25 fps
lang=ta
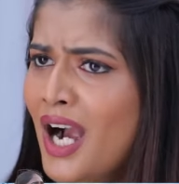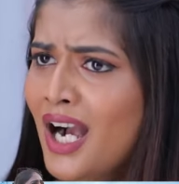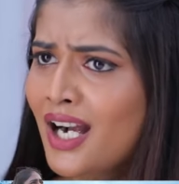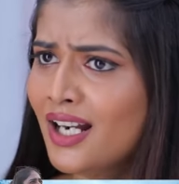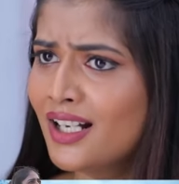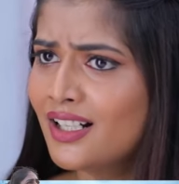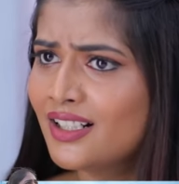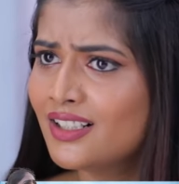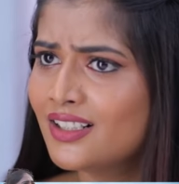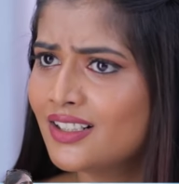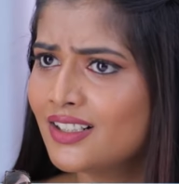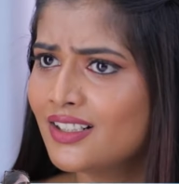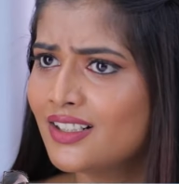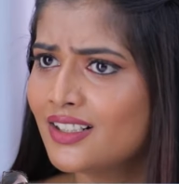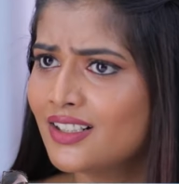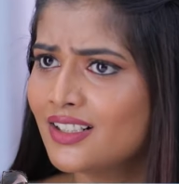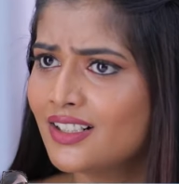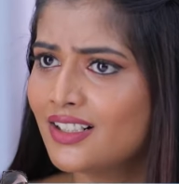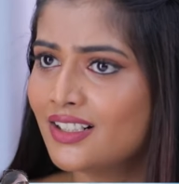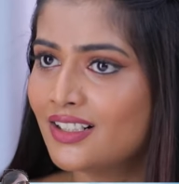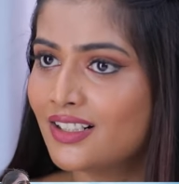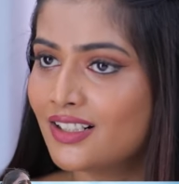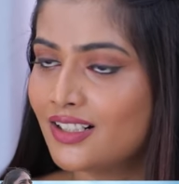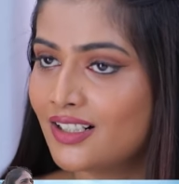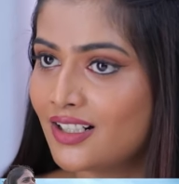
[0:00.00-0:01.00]
பா
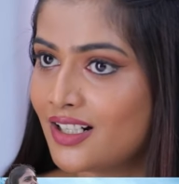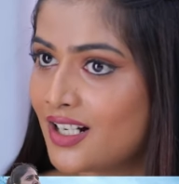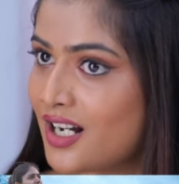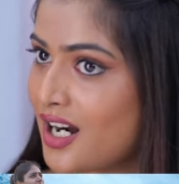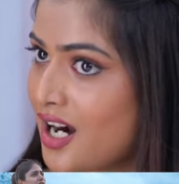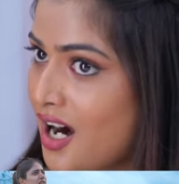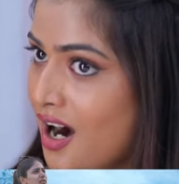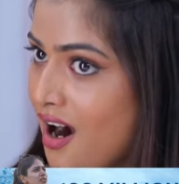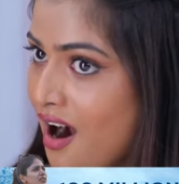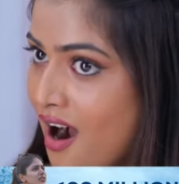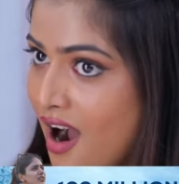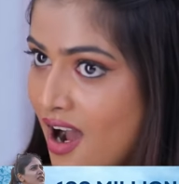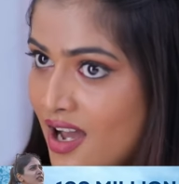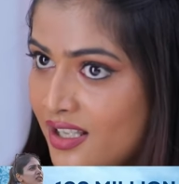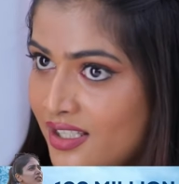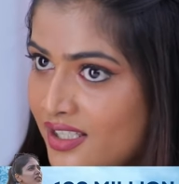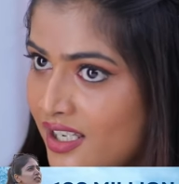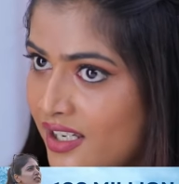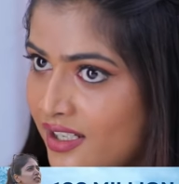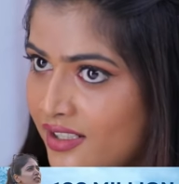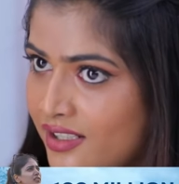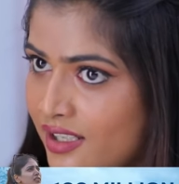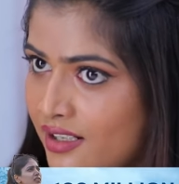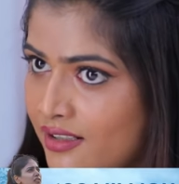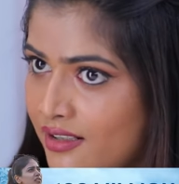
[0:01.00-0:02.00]
ஆதி
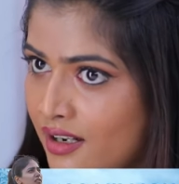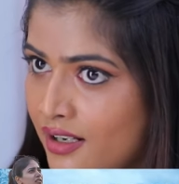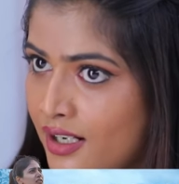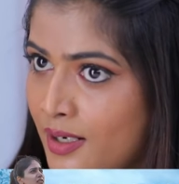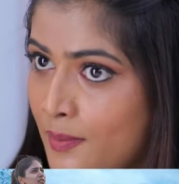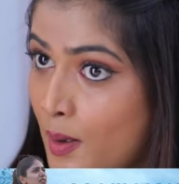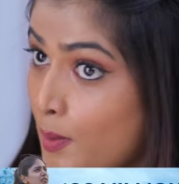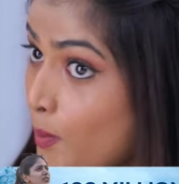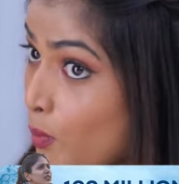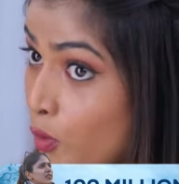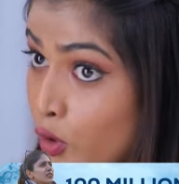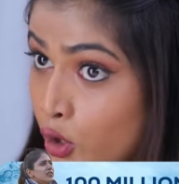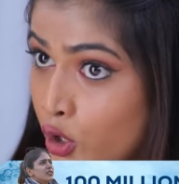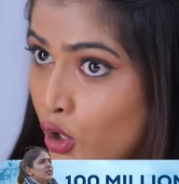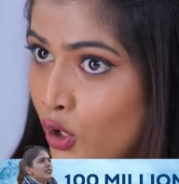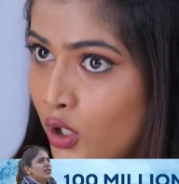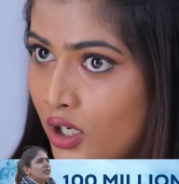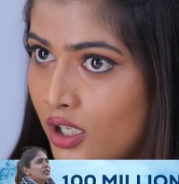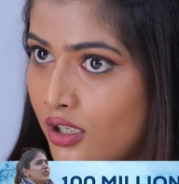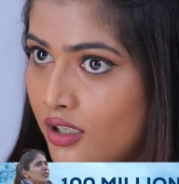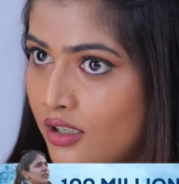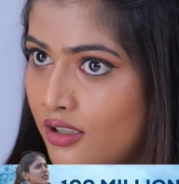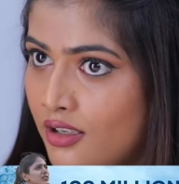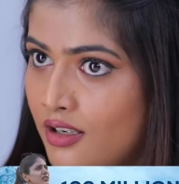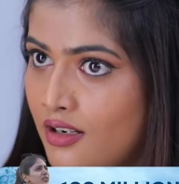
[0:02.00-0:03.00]
எங்க இருக்காங்கிறது நமக்கு
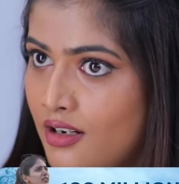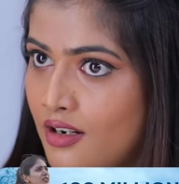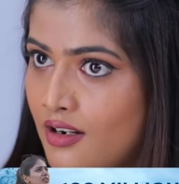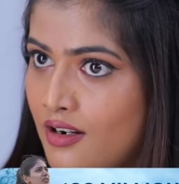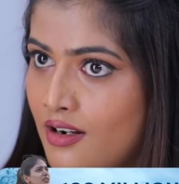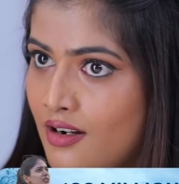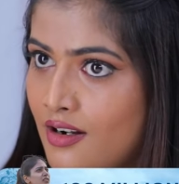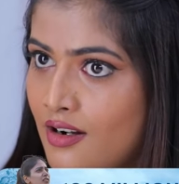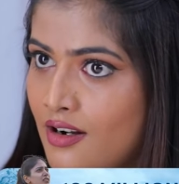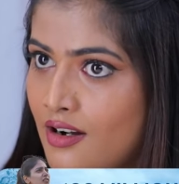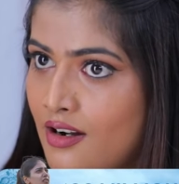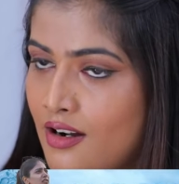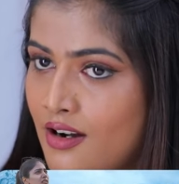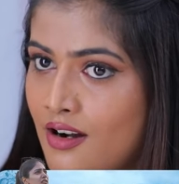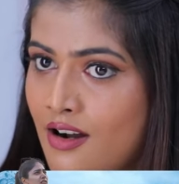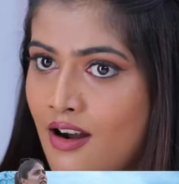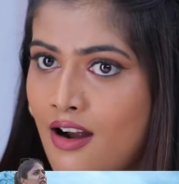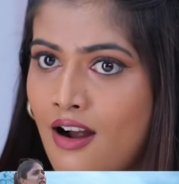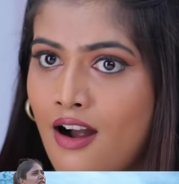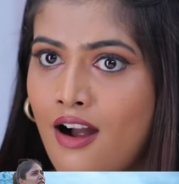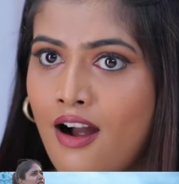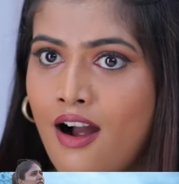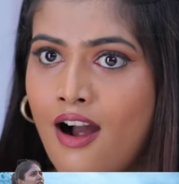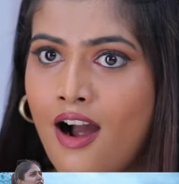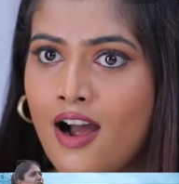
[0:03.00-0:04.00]
முக்கியம் இல்ல
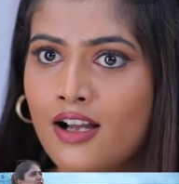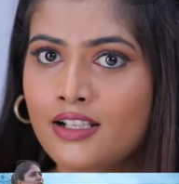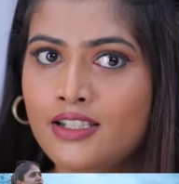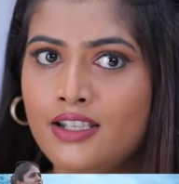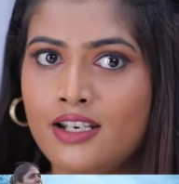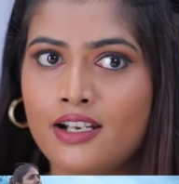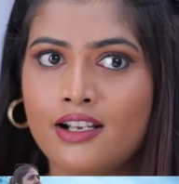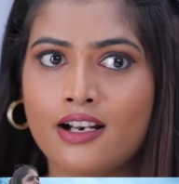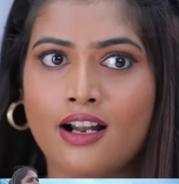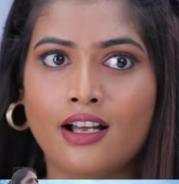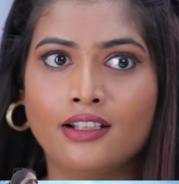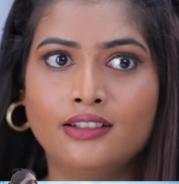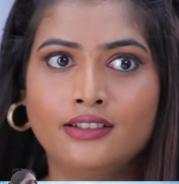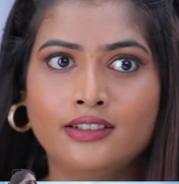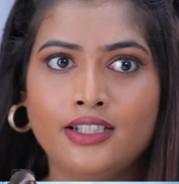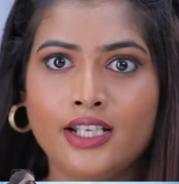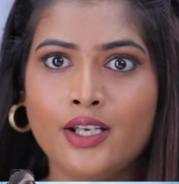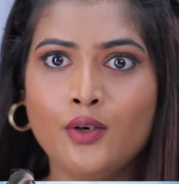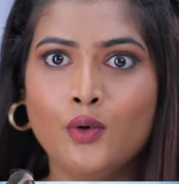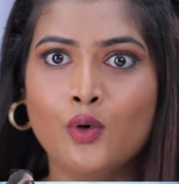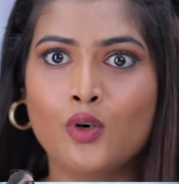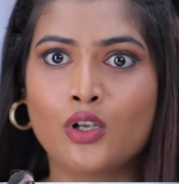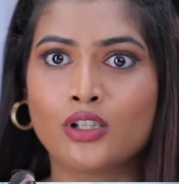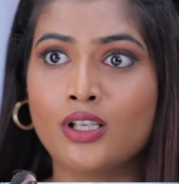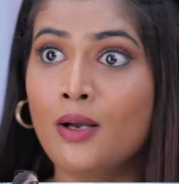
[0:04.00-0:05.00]
ஆதி இருக்கிற அதே
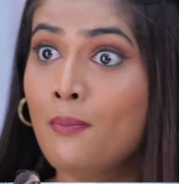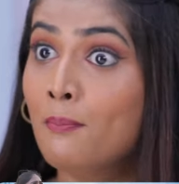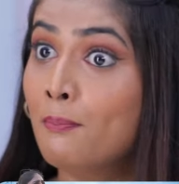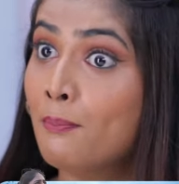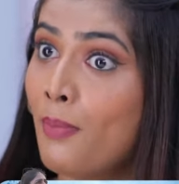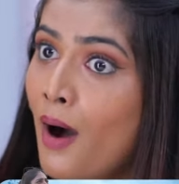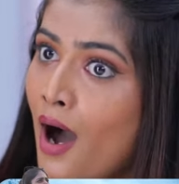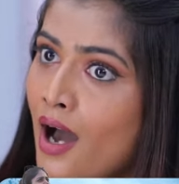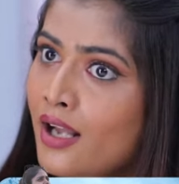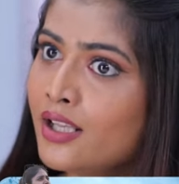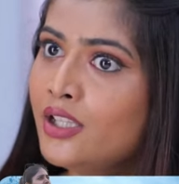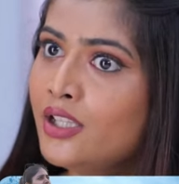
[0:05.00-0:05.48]
ஊர்ல தான்